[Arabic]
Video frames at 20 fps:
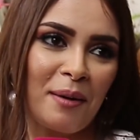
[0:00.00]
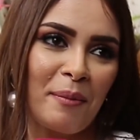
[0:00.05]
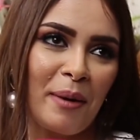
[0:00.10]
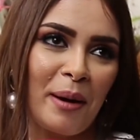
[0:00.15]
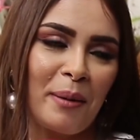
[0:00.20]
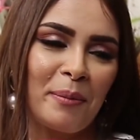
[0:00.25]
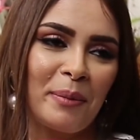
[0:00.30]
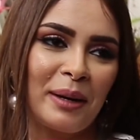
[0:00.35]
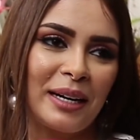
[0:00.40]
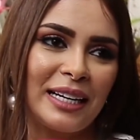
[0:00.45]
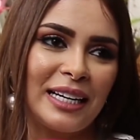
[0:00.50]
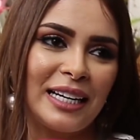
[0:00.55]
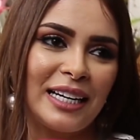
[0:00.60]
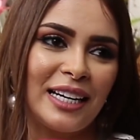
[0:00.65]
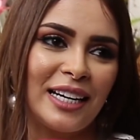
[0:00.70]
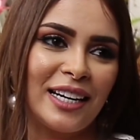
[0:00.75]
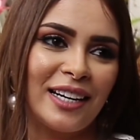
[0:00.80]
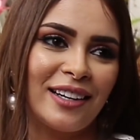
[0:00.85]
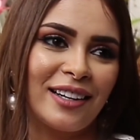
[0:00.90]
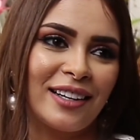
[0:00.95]
ما
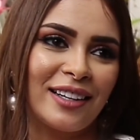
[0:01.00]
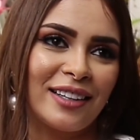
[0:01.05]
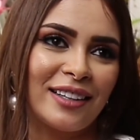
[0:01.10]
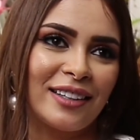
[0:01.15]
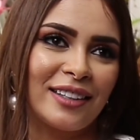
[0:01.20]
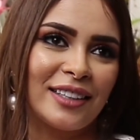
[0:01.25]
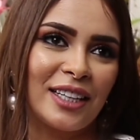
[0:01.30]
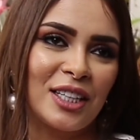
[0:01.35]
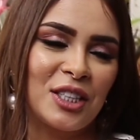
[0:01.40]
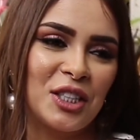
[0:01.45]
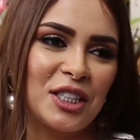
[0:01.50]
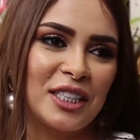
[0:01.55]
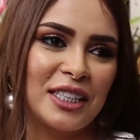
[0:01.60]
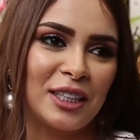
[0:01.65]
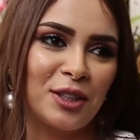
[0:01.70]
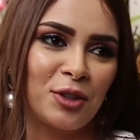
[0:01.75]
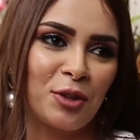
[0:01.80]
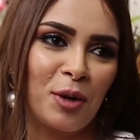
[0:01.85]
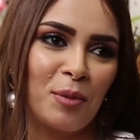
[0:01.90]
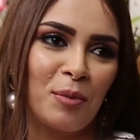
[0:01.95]
عمرني آه، درت شي
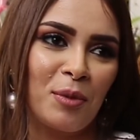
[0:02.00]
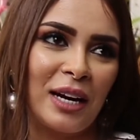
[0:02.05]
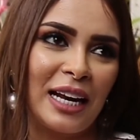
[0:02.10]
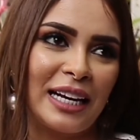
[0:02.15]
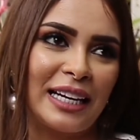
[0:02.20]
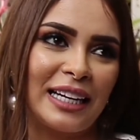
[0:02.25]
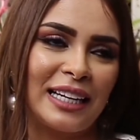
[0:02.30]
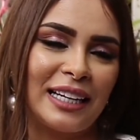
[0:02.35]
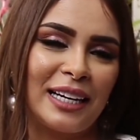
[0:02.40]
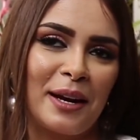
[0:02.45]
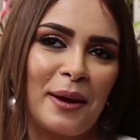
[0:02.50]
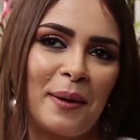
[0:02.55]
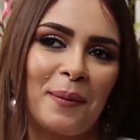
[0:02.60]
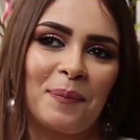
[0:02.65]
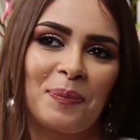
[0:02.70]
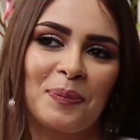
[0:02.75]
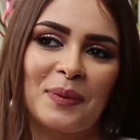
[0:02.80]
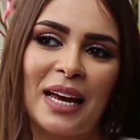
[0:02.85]
سيت كوم ولكن آه،